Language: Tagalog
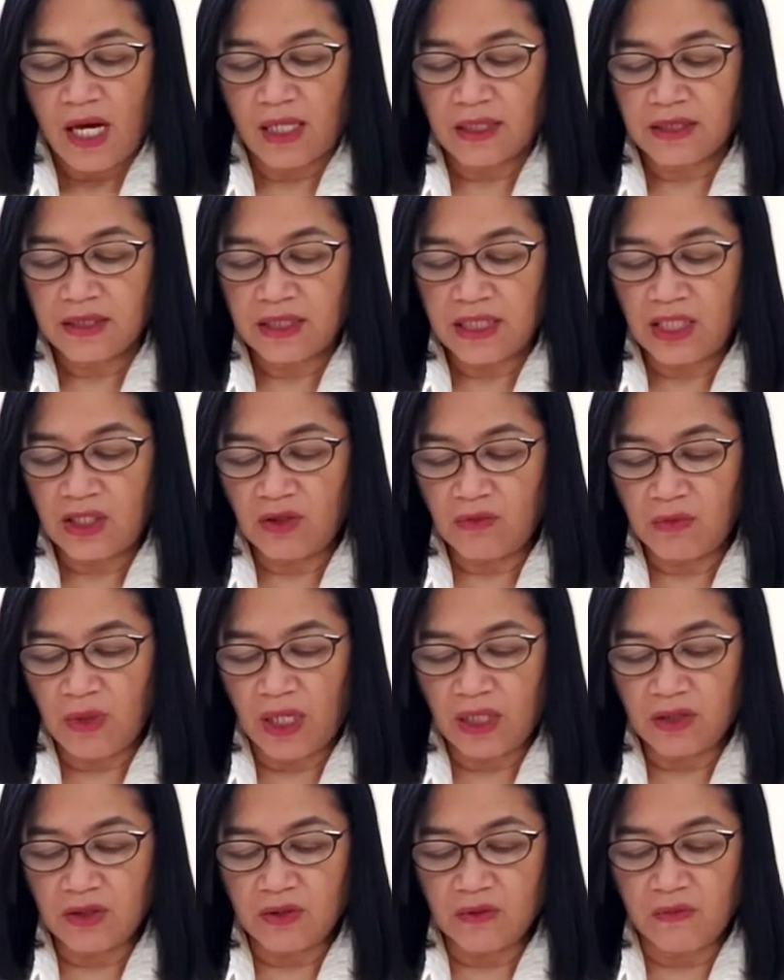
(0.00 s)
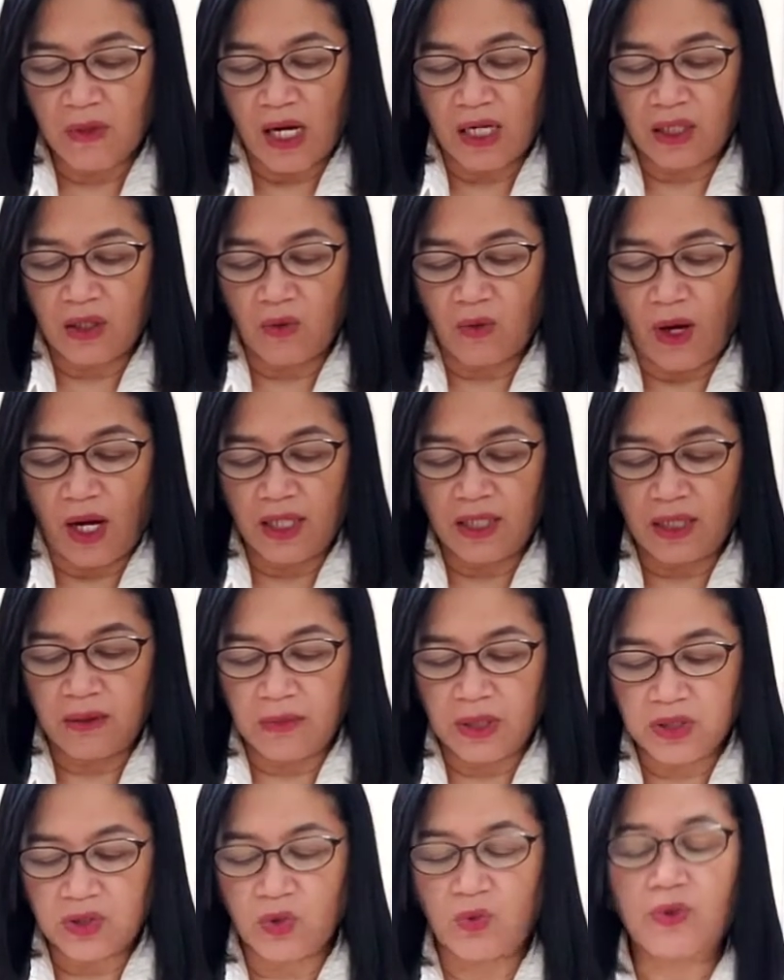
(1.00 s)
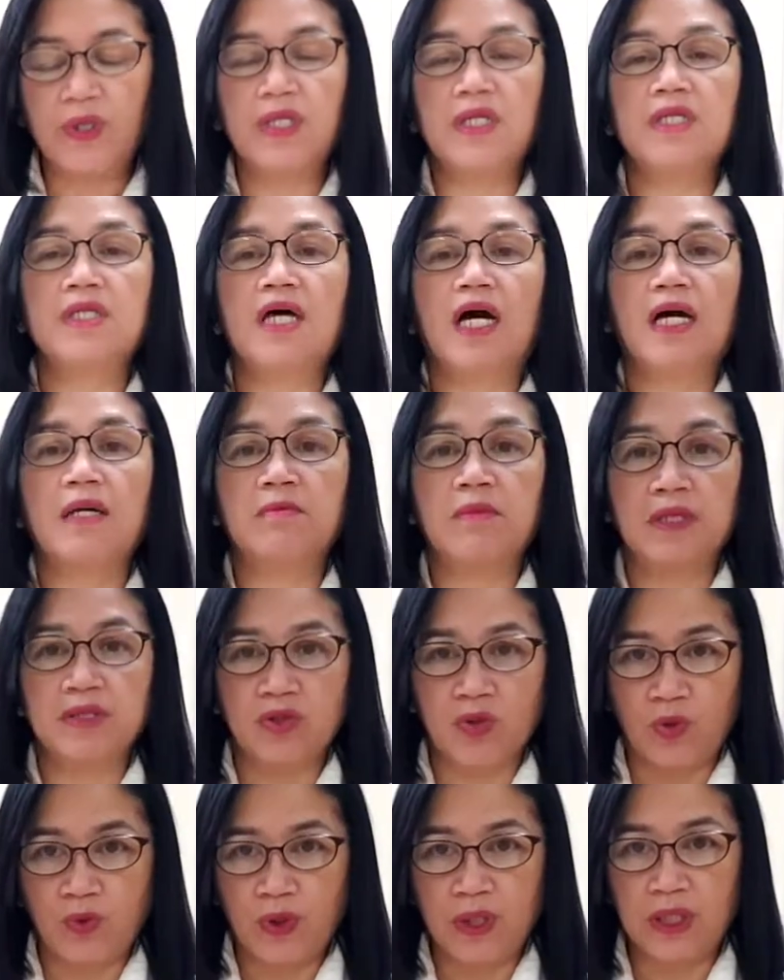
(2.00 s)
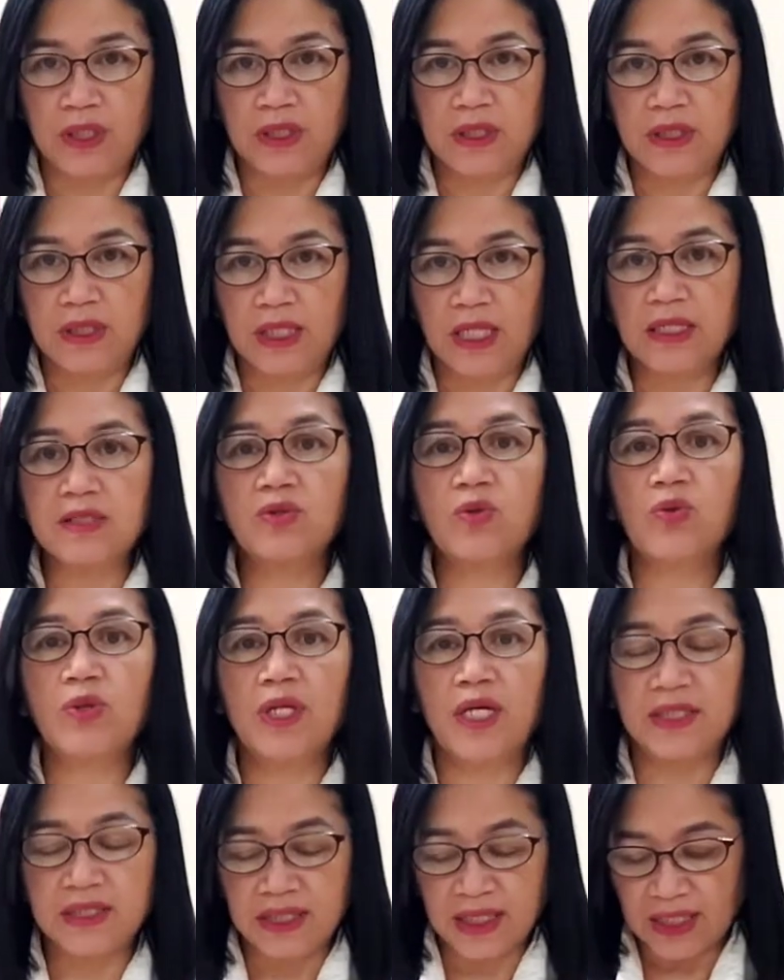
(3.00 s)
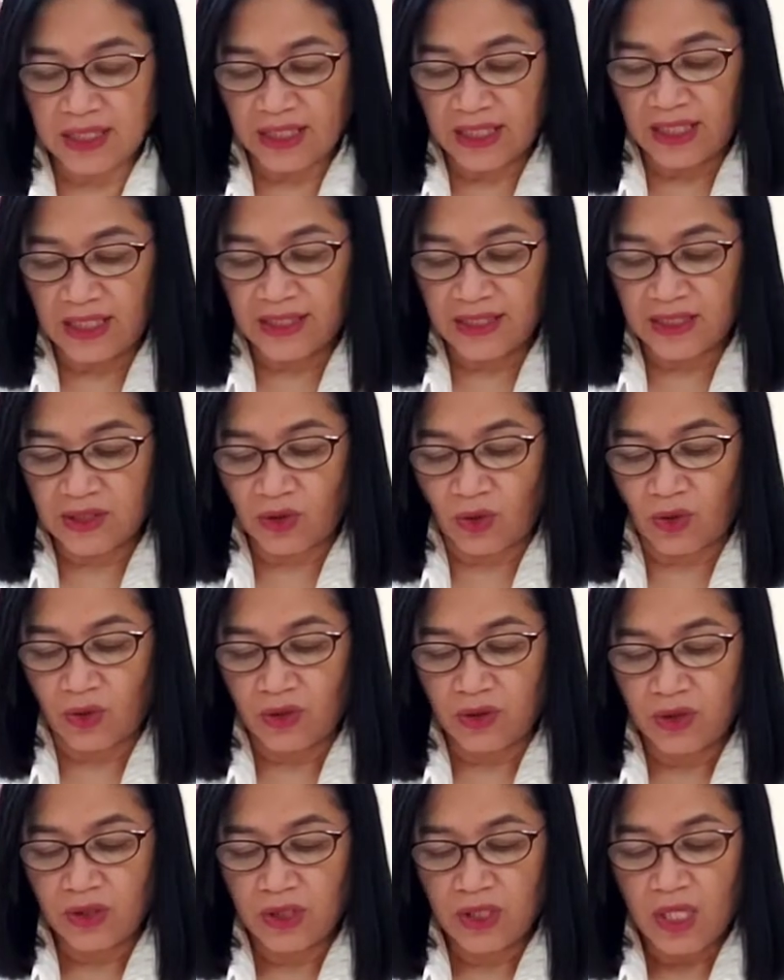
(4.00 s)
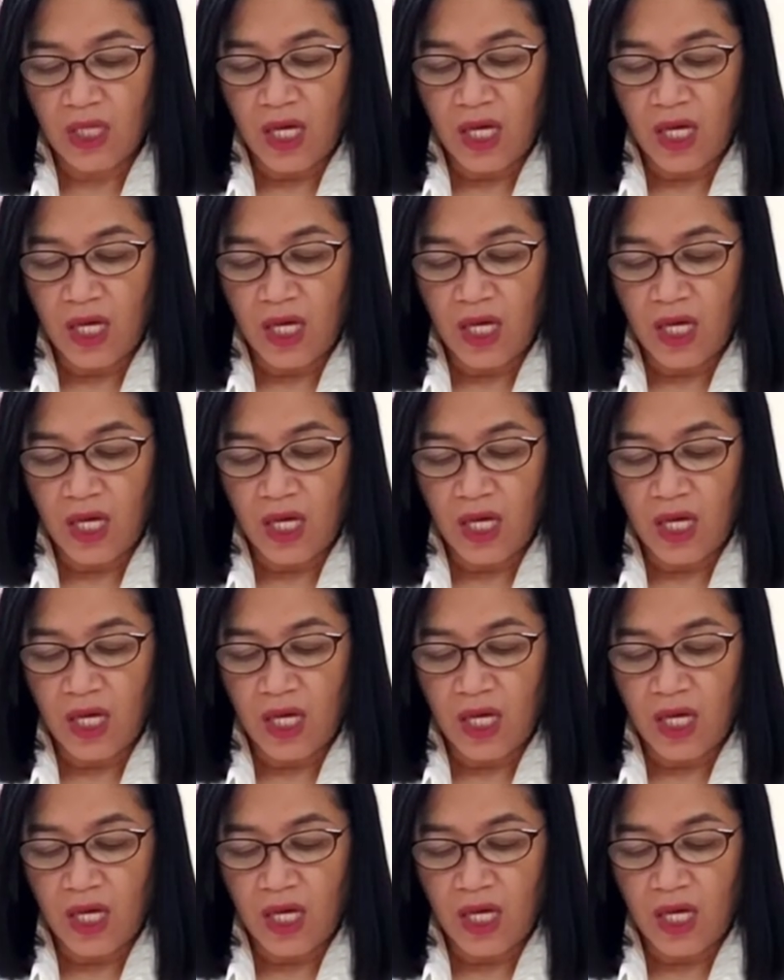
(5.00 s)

ang sino mang gumagawa ng matuwid ay matuwid, katulad ni Kristo.